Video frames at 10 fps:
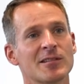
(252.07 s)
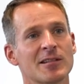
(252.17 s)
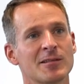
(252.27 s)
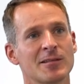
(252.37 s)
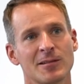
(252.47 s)

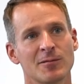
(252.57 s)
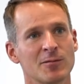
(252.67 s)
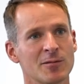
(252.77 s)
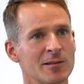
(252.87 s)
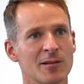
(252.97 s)
dass
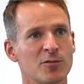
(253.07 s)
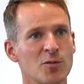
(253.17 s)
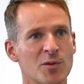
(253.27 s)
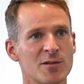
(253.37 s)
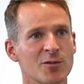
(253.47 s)
in der
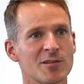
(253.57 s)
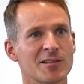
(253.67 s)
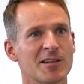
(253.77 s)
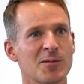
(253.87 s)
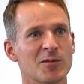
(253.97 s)
Frühpension sich
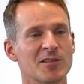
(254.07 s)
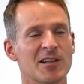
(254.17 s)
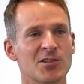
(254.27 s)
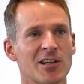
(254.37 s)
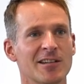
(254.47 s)
dann jemand wieder
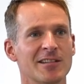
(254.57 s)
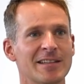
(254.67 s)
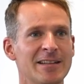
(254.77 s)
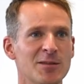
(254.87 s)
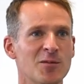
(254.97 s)
entscheidet,
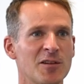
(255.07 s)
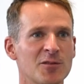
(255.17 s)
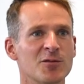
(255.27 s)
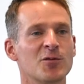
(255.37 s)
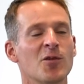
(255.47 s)
in die
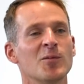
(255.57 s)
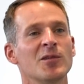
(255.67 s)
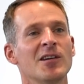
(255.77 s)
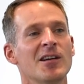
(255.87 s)
Bewegung zu kommen.